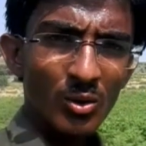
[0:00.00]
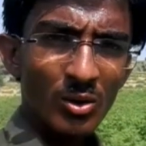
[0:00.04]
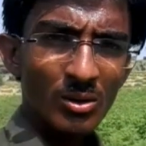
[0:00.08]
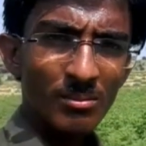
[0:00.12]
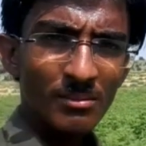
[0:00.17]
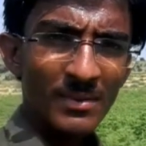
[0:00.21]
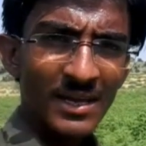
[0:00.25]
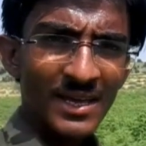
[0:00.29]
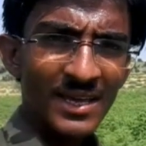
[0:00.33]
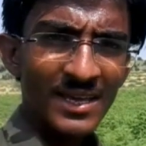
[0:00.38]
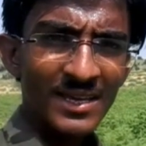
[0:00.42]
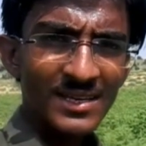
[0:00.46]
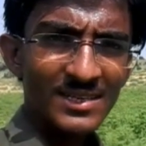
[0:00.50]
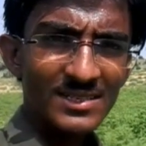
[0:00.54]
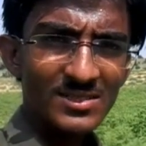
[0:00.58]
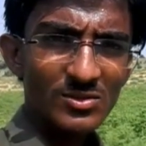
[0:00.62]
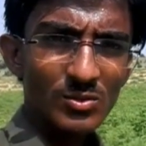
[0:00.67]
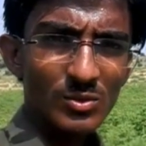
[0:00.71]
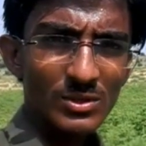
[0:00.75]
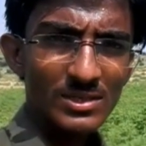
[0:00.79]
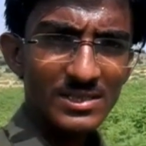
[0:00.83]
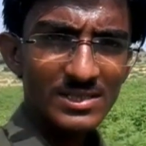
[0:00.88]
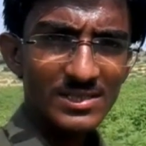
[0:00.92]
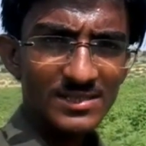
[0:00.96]
और मैं
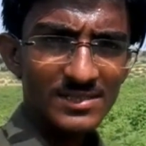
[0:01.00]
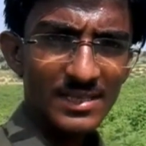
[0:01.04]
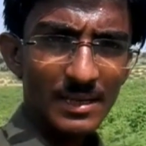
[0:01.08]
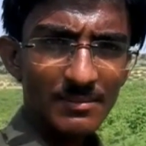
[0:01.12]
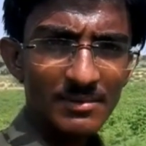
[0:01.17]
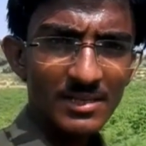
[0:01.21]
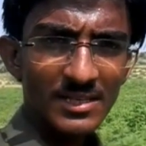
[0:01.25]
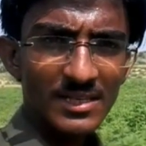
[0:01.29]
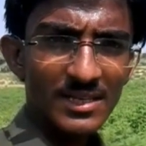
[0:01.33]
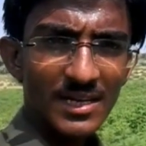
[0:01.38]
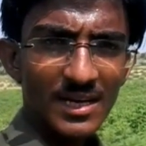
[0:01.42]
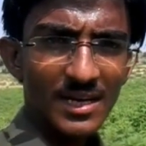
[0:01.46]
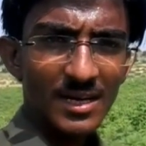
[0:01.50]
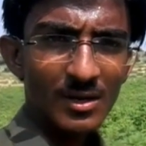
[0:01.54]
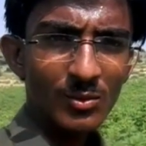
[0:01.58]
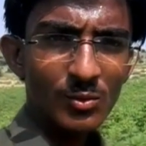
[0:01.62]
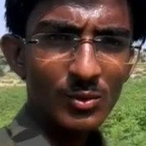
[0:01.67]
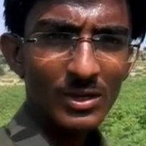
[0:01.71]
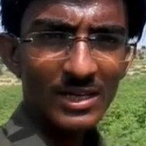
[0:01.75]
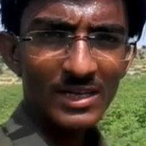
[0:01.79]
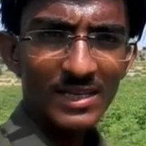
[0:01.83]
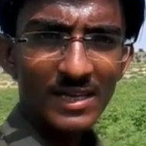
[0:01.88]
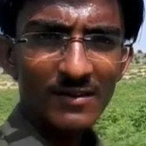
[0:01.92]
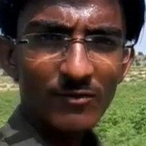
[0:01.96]
इसको इस हिसाब से दिखा
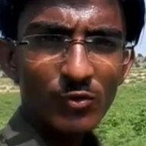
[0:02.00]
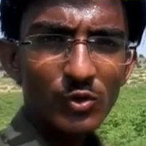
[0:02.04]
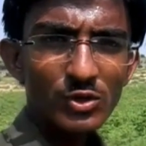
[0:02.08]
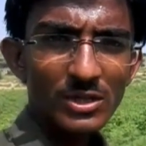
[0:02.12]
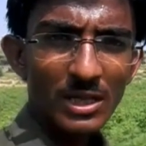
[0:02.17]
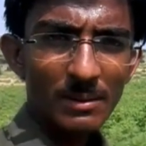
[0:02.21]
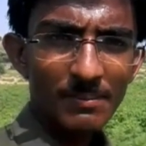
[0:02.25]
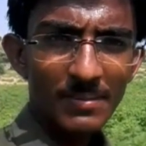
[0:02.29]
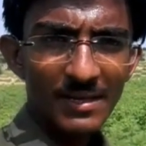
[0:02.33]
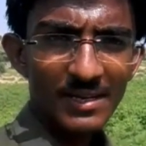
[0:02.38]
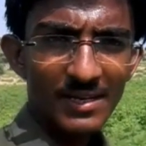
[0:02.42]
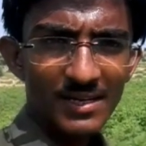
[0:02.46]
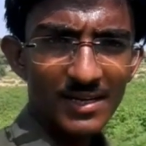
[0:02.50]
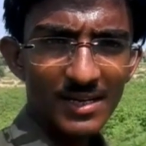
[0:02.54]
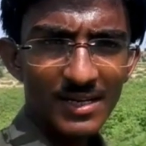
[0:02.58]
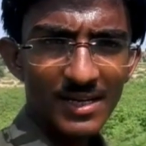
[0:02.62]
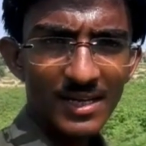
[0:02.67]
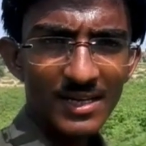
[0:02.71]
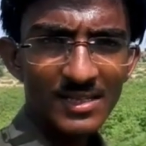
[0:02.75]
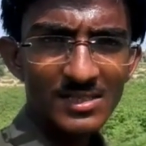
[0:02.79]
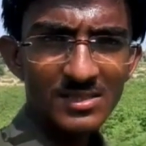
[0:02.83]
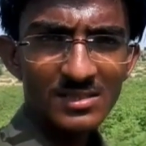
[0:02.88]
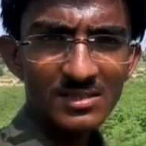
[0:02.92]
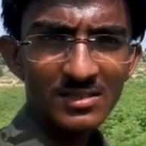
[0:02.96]
रहा हूँ कि ये वो थरपारकर
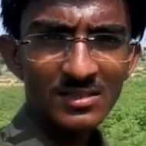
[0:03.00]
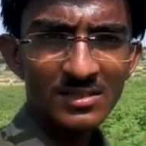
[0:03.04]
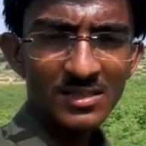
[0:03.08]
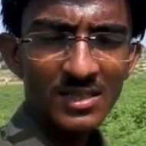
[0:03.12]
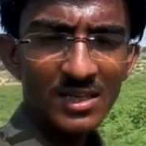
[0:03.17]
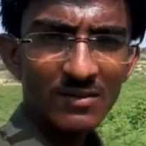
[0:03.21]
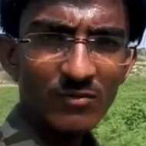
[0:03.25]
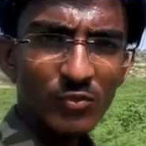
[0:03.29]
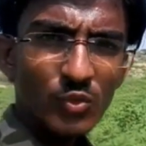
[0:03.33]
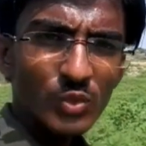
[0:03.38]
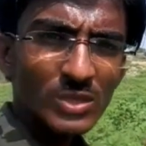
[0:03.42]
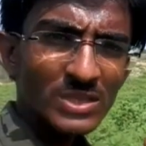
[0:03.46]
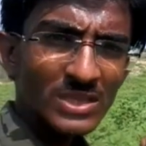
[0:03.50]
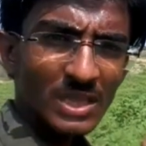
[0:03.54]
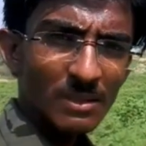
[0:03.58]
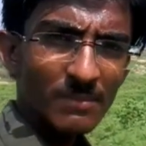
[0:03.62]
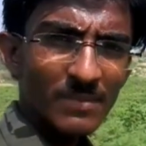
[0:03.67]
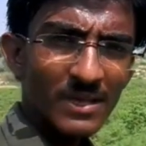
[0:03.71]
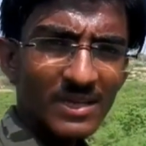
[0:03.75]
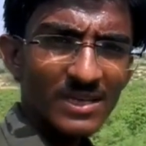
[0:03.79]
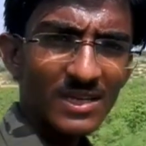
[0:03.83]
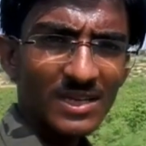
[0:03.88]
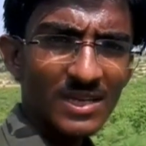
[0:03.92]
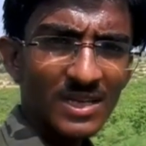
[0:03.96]
का ये वही
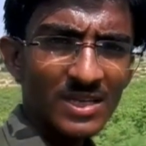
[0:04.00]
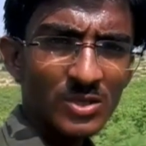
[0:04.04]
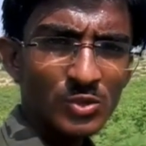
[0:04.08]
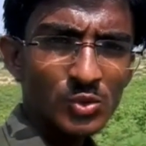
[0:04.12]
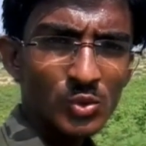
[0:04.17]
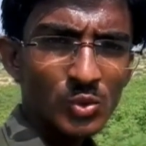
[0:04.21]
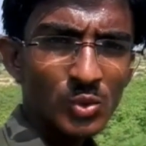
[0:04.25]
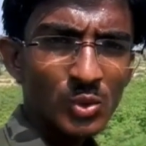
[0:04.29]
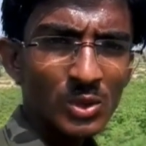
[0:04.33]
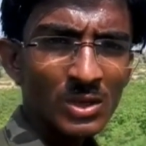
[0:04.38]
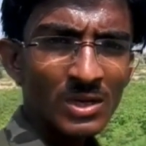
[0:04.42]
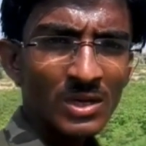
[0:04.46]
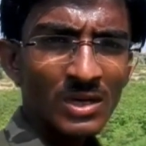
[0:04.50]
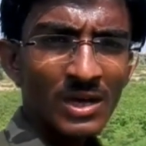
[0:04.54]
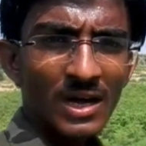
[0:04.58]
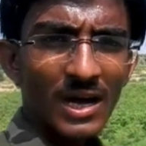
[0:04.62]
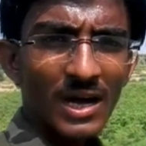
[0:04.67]
थरपारकर का जो